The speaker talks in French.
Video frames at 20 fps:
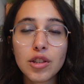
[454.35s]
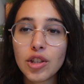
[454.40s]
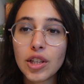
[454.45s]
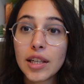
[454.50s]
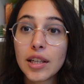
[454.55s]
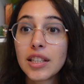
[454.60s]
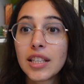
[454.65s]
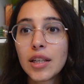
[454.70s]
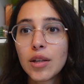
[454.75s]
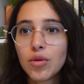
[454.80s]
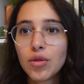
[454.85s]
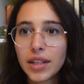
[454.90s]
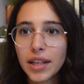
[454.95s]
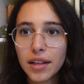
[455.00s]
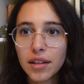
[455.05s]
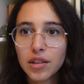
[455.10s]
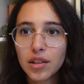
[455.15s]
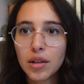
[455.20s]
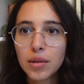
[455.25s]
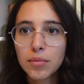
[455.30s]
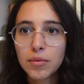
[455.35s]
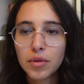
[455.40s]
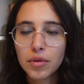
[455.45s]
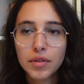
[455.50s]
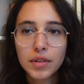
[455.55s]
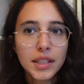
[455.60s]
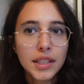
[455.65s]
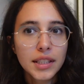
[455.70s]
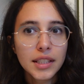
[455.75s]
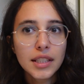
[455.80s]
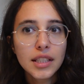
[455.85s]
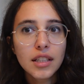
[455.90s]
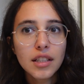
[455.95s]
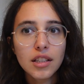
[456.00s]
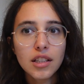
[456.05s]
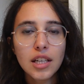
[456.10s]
j'ai aucun tome physique,